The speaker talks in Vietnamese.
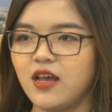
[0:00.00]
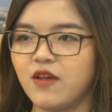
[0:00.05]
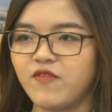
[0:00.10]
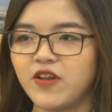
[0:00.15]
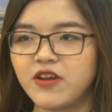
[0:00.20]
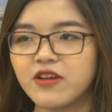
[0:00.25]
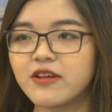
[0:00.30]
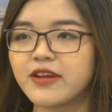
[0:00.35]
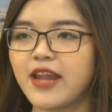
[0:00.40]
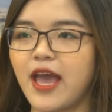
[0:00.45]

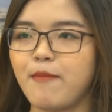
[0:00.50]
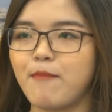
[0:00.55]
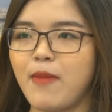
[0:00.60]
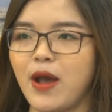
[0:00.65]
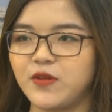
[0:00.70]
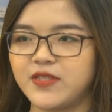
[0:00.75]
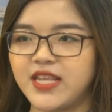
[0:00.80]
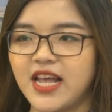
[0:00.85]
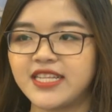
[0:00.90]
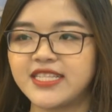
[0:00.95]
vẫn được đảm
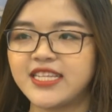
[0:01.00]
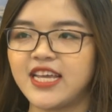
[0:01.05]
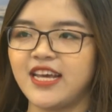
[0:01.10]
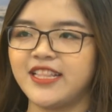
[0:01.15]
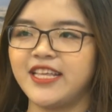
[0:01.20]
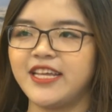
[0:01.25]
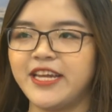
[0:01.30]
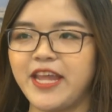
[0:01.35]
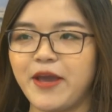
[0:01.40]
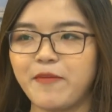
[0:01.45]
bảo da rẻ
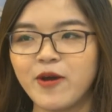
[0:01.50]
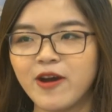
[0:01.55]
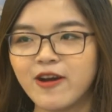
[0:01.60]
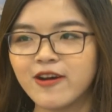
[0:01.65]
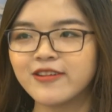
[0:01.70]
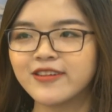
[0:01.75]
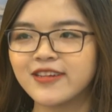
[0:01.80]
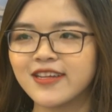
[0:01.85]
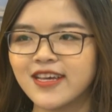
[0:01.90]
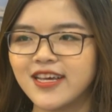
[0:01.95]
thì đẹp
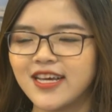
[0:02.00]
hơn